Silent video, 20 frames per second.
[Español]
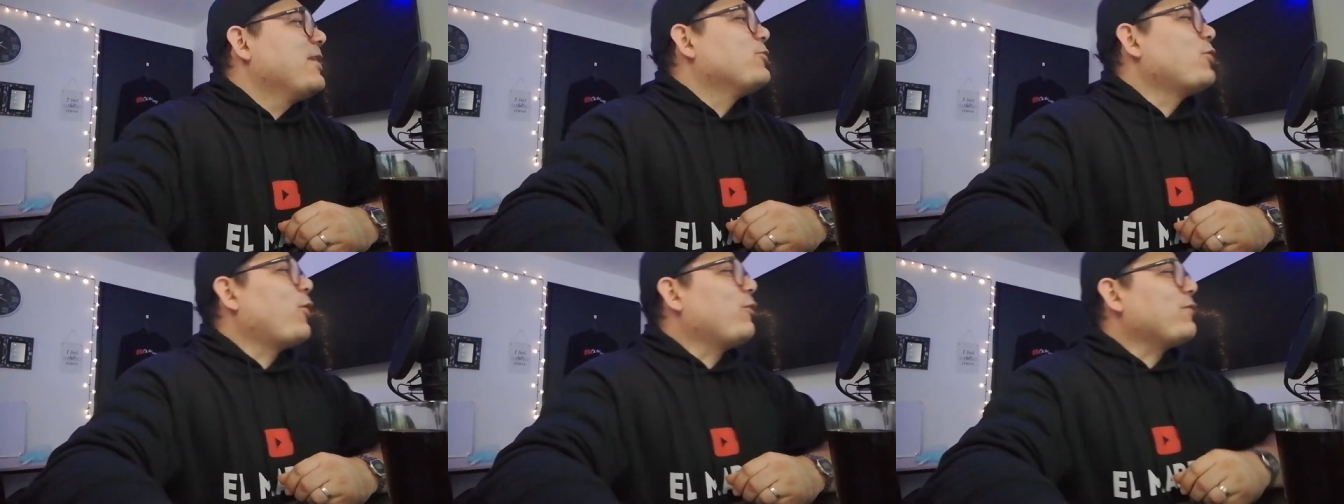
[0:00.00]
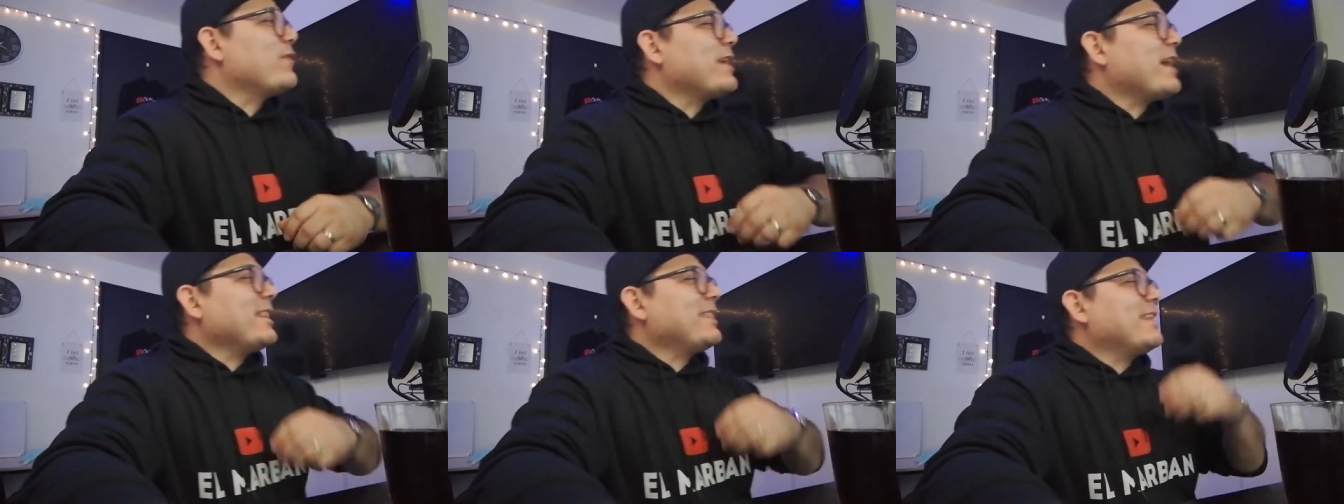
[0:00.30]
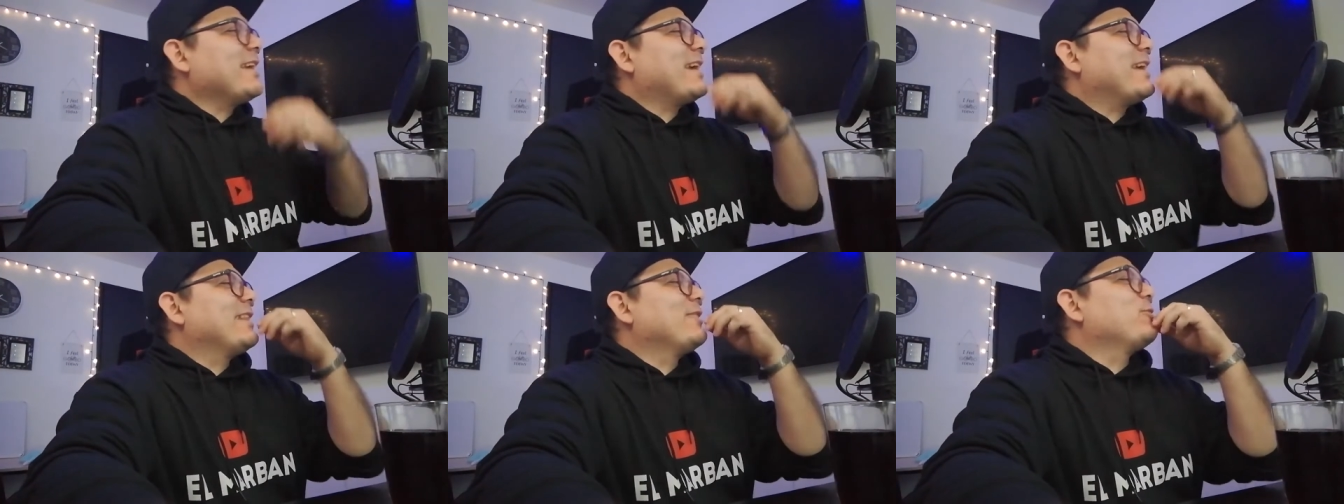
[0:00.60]
No,
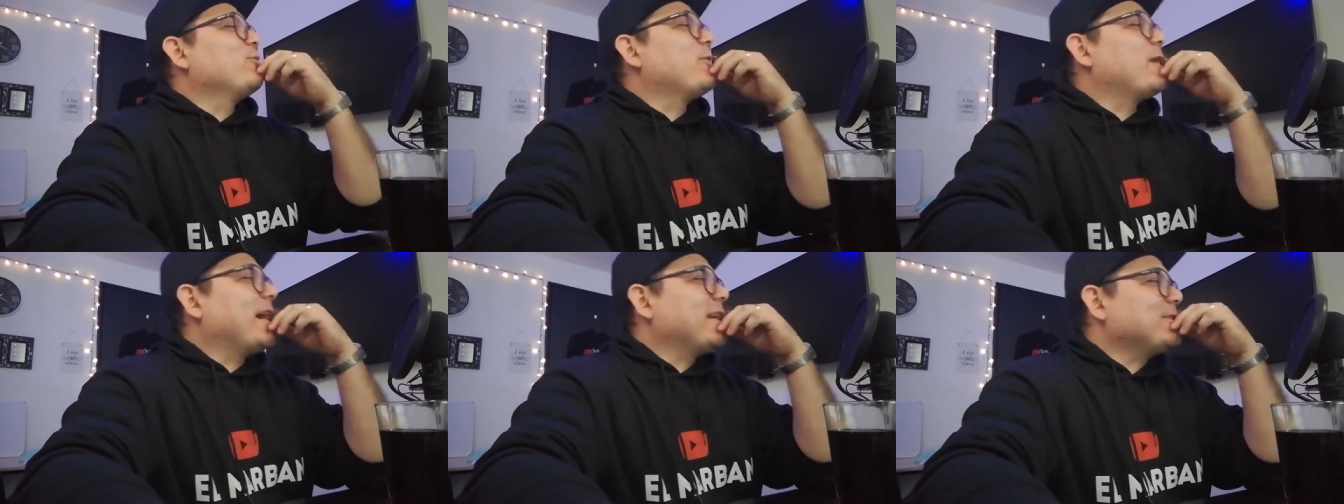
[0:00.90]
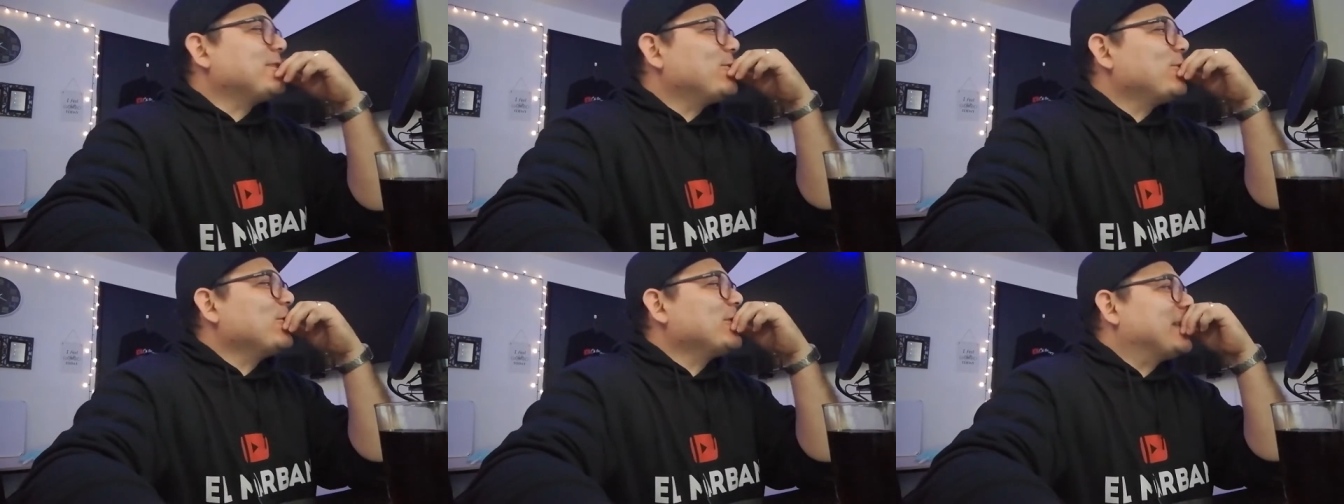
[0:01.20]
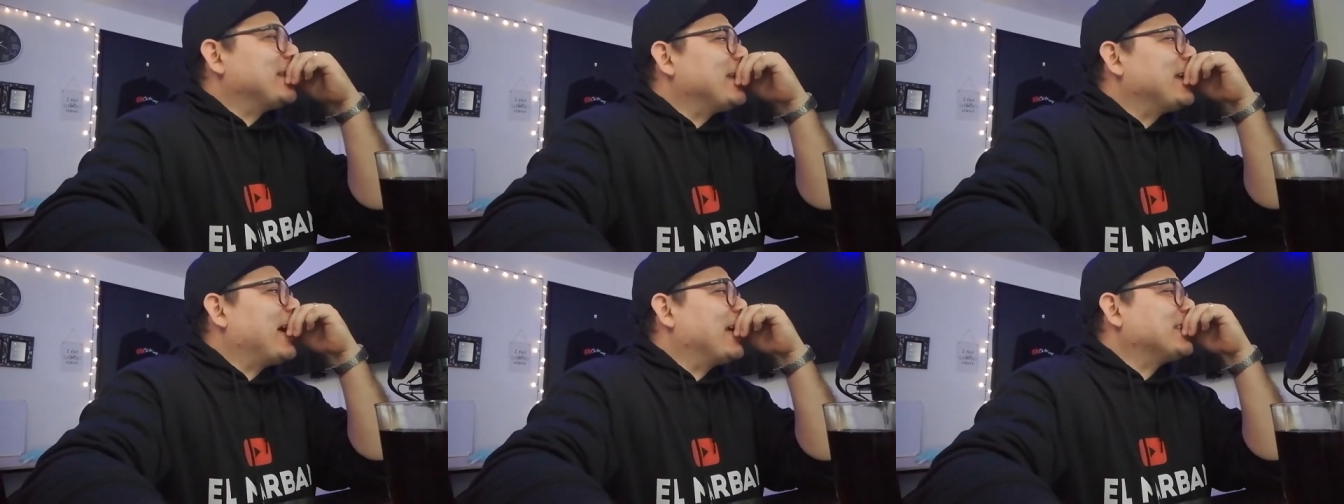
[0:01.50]
fíjate que en tu caso
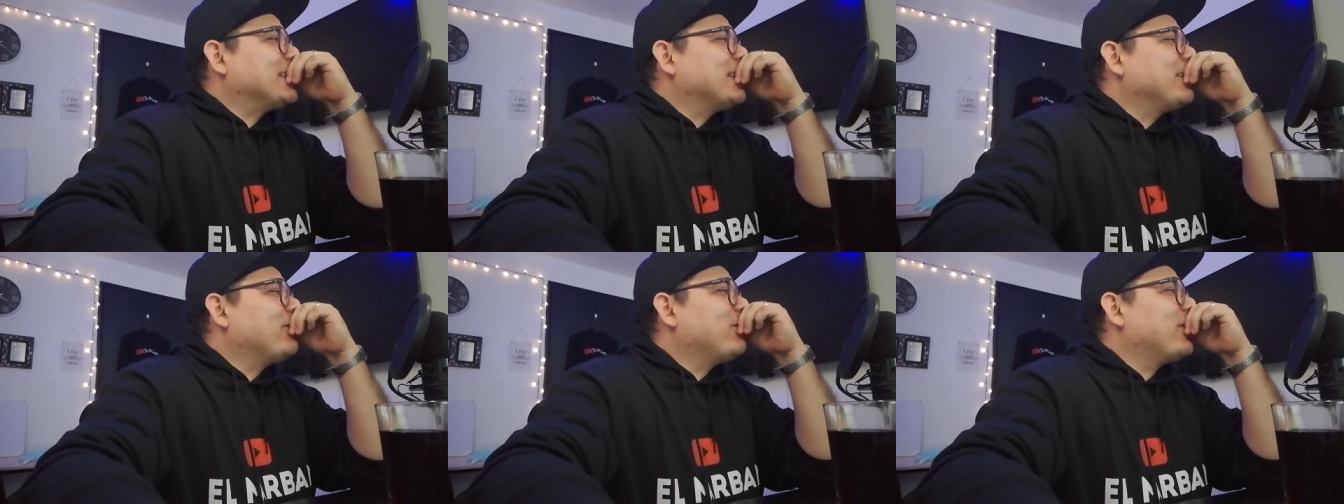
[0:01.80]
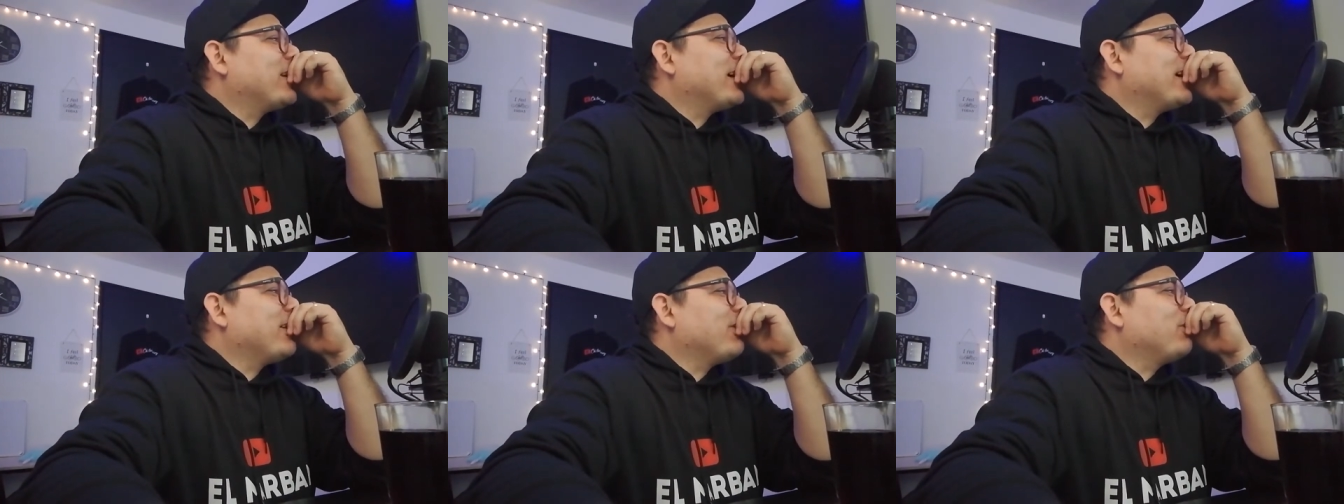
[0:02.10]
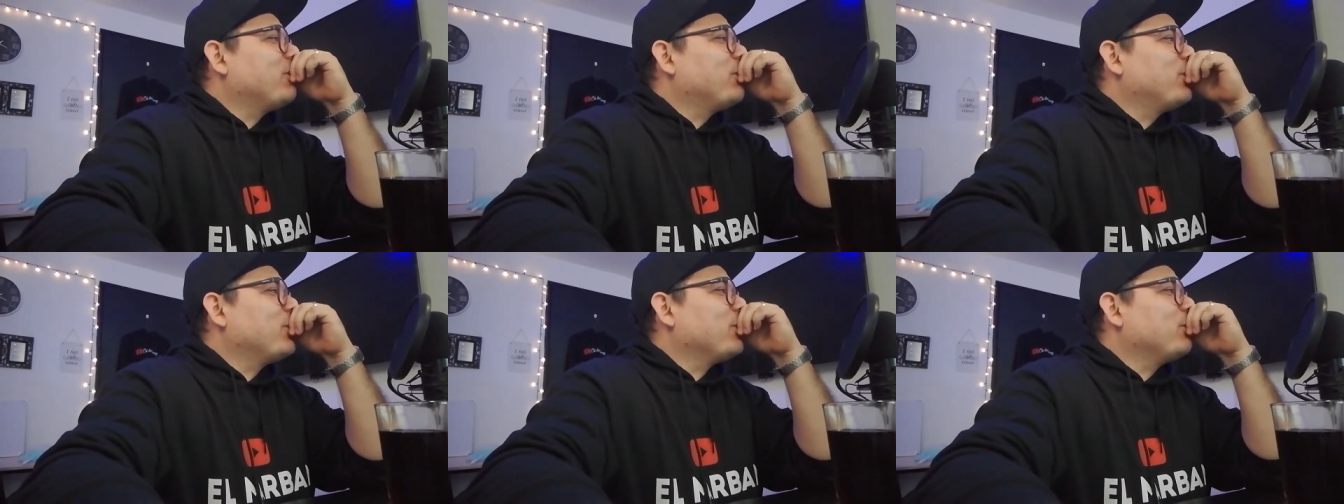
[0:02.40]
sí, así fue
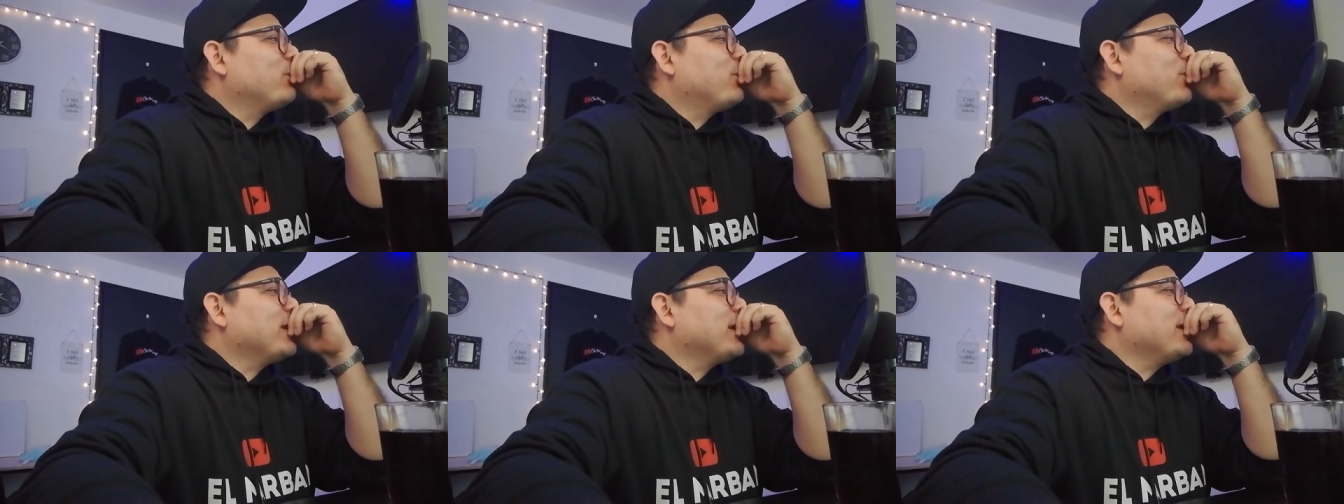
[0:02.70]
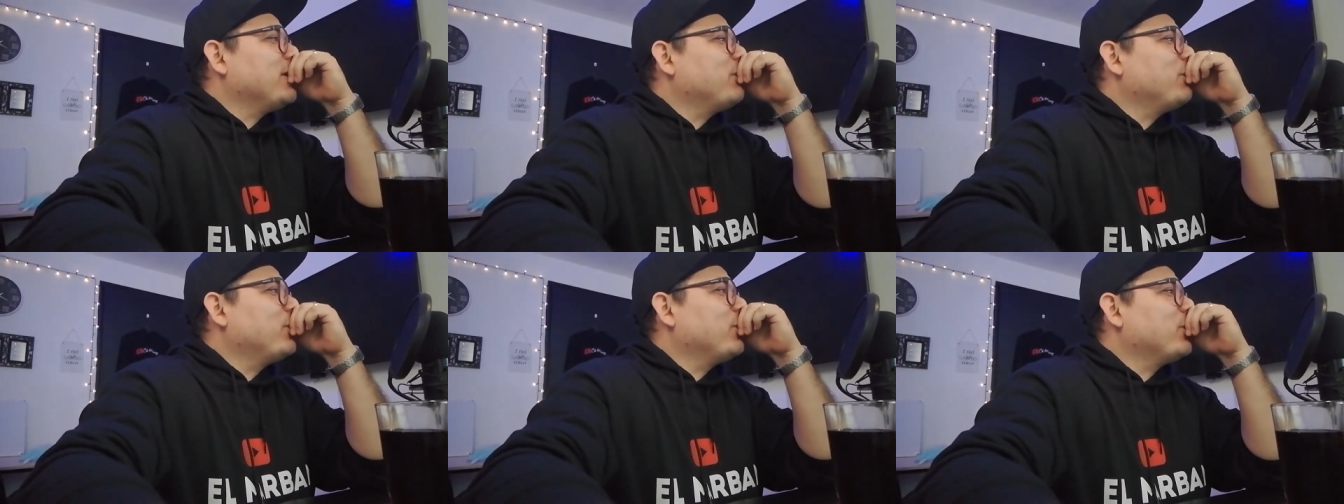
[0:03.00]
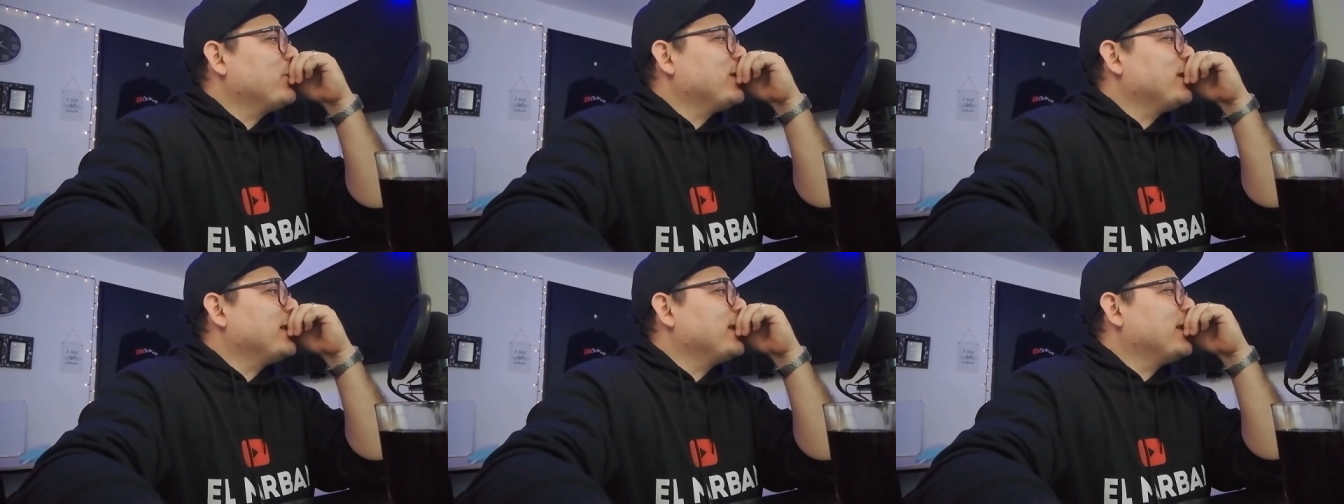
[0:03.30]
muy, muy,
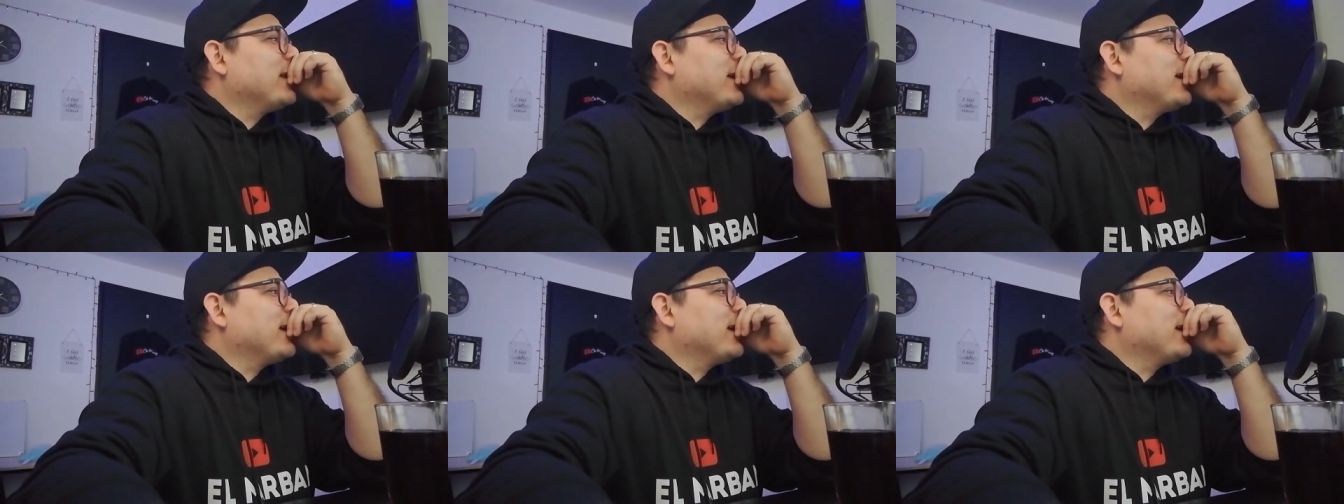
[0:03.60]
muy